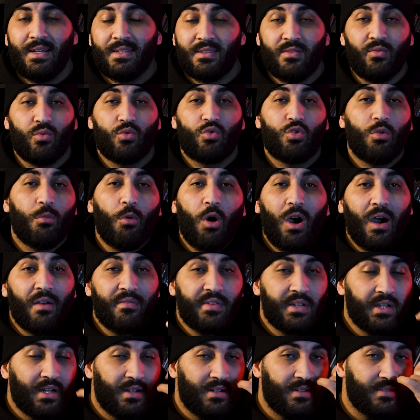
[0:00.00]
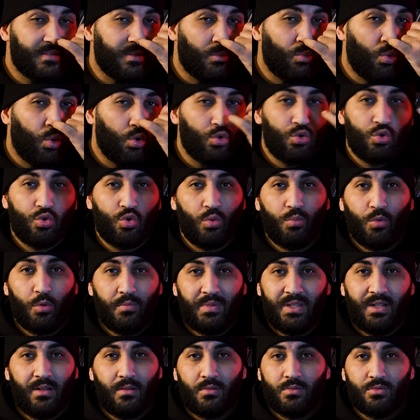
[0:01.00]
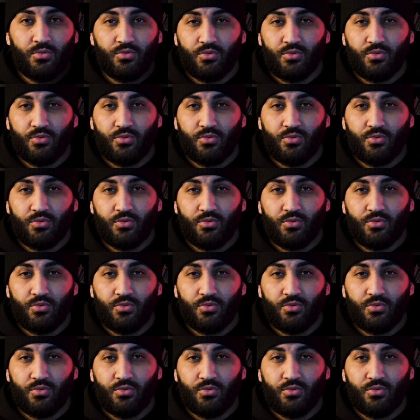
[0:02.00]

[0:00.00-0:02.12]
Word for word: qui vont sûrement ravir hein, les amoureux d'automobile.